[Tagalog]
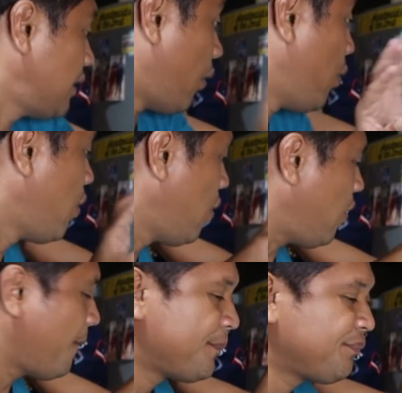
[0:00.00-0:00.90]
Hala,
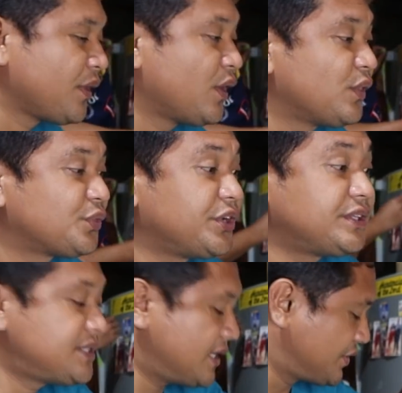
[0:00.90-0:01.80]
oo!
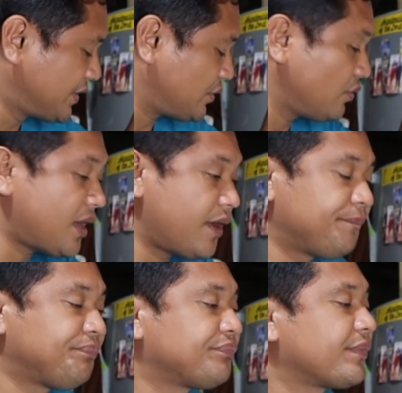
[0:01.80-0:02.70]
36 years old.
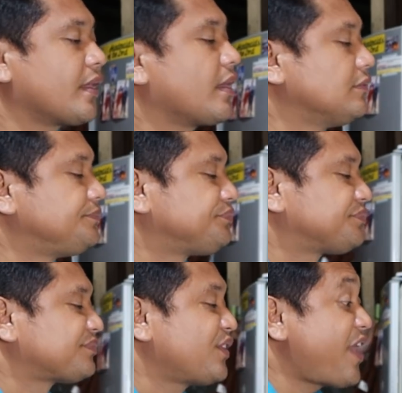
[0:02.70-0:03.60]
number mo pa yan.
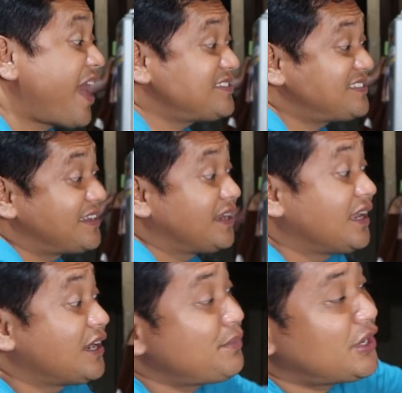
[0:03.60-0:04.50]
Yes, dahil
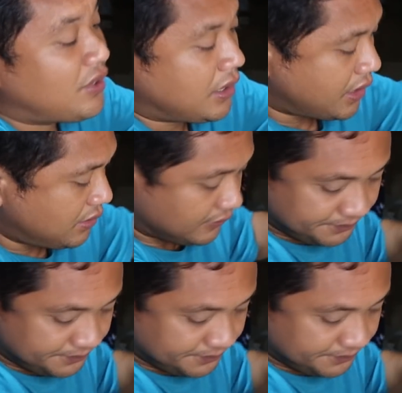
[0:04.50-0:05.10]
nilandiyan niya sabi.